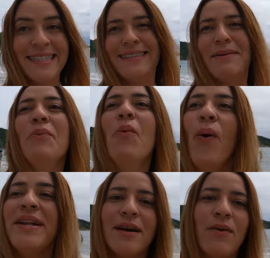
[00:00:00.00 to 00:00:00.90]
Santa tem
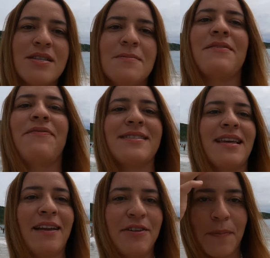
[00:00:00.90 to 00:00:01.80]
muita coisa pra você
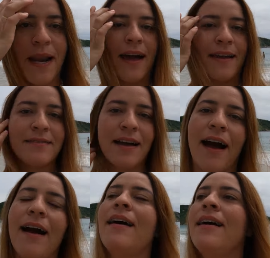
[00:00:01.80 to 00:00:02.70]
fazer além de praia,
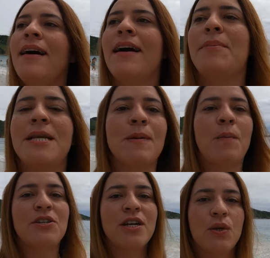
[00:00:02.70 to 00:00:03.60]
tá?
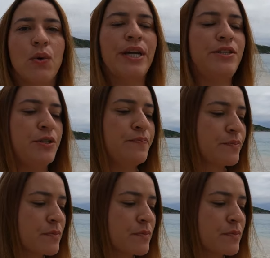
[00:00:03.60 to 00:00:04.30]
Principalmente à noite.